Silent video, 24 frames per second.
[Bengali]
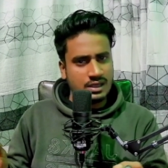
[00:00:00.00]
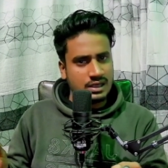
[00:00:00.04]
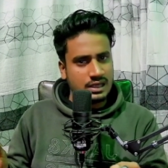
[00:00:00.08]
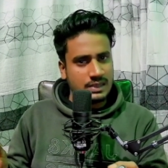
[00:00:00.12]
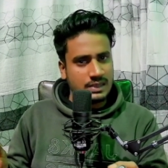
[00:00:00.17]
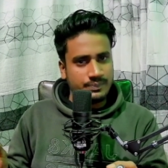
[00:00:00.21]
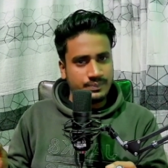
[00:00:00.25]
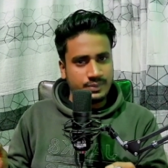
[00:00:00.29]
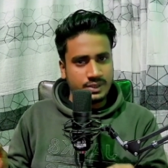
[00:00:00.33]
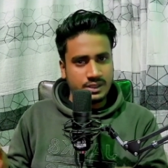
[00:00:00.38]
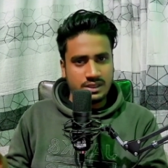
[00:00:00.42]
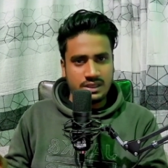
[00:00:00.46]

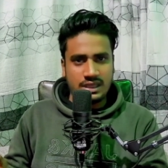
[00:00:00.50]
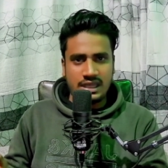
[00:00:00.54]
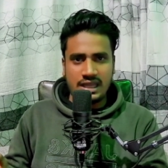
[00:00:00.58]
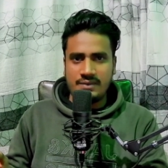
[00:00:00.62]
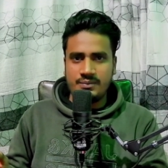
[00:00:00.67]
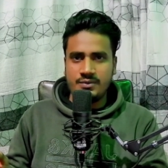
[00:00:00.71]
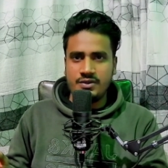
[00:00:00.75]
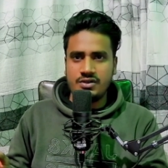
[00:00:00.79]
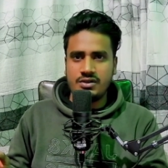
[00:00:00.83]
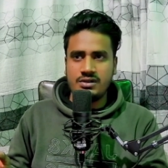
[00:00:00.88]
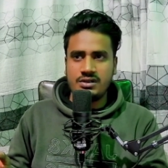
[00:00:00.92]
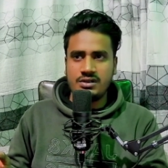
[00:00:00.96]
আপনি
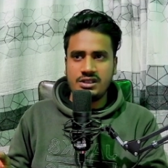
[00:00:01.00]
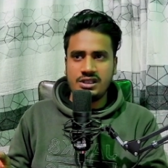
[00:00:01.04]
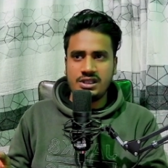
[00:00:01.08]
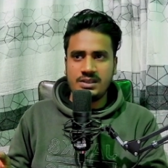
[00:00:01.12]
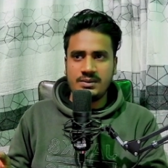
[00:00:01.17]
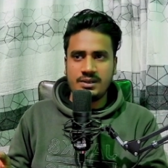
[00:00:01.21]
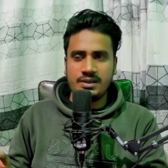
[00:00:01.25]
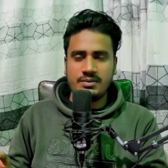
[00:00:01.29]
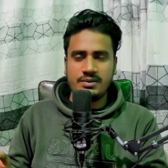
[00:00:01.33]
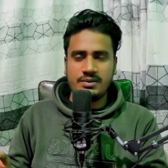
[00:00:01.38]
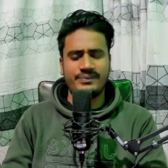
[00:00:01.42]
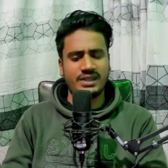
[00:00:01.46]
অ্যাডমিশন নিতে
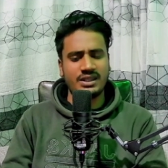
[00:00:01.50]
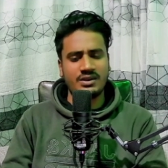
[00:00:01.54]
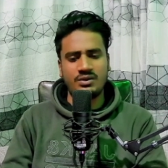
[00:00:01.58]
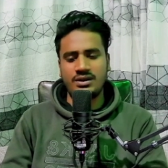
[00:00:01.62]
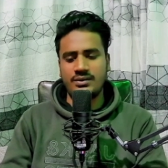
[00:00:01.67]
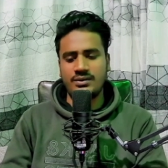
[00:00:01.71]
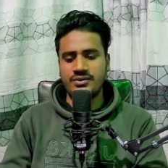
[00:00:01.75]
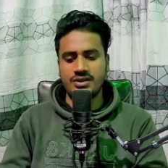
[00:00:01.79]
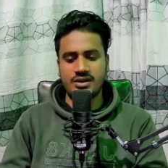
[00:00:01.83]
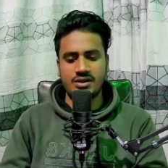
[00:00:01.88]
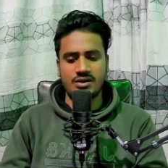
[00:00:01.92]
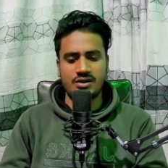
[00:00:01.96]
পারবেন এগুলো
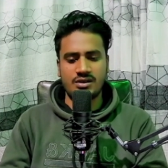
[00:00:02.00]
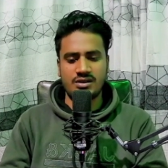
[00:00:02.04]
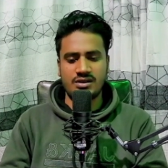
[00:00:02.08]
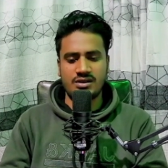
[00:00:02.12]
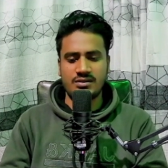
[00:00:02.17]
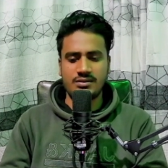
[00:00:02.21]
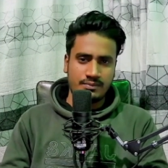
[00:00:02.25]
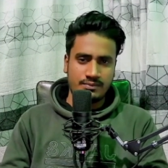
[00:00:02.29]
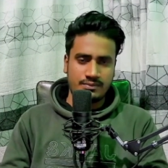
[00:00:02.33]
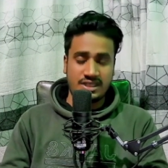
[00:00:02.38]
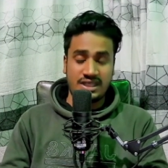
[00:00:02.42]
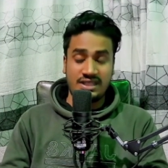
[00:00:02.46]
বিষয়ে কথা
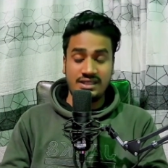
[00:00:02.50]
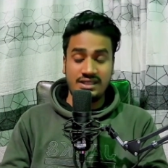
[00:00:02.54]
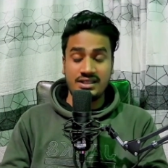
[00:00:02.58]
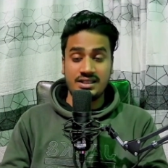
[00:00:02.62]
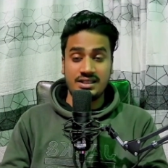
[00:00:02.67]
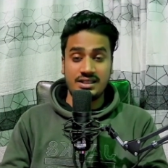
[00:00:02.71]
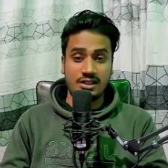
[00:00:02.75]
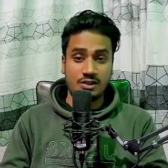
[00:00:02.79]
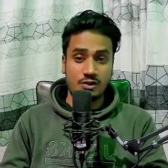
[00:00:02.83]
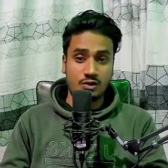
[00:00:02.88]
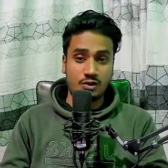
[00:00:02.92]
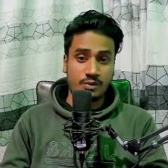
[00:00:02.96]
বলবো যাদের
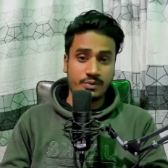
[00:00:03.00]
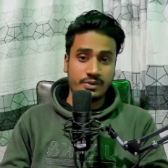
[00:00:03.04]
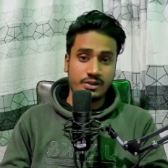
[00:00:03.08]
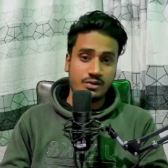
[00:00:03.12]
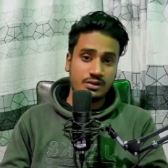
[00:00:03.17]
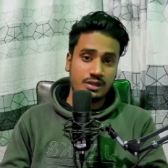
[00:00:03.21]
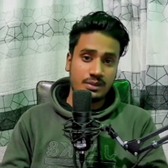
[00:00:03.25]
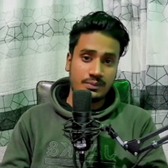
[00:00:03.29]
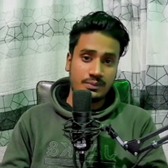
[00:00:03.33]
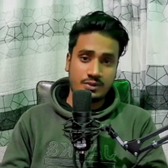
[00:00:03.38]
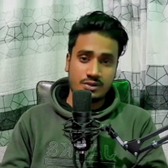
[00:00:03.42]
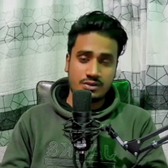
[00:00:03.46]
যাদের এই
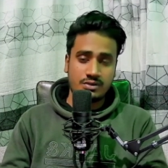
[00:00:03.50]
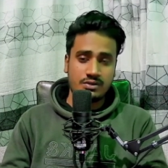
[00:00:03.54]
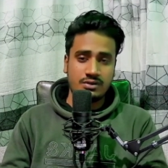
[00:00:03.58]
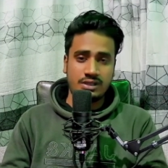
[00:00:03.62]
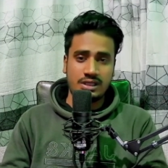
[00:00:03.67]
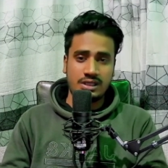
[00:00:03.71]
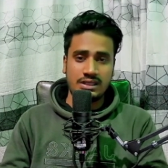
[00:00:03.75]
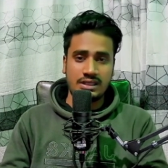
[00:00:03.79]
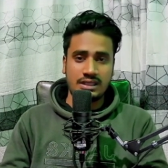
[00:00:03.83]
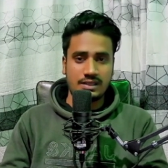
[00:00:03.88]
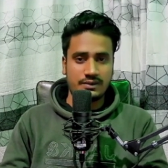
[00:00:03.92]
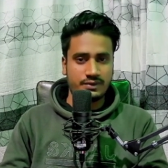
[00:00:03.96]
টপিকগুলো পছন্দ
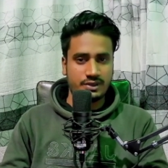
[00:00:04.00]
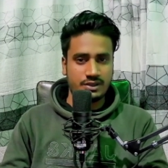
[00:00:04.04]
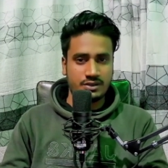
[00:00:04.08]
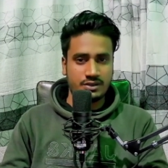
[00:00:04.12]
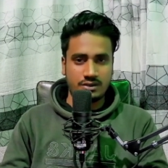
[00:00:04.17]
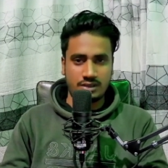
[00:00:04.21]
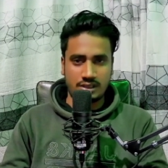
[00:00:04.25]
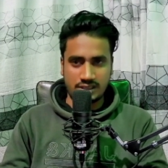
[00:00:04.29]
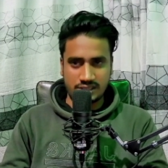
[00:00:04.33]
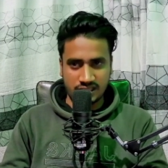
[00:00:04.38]
না তারা ভিডিওটা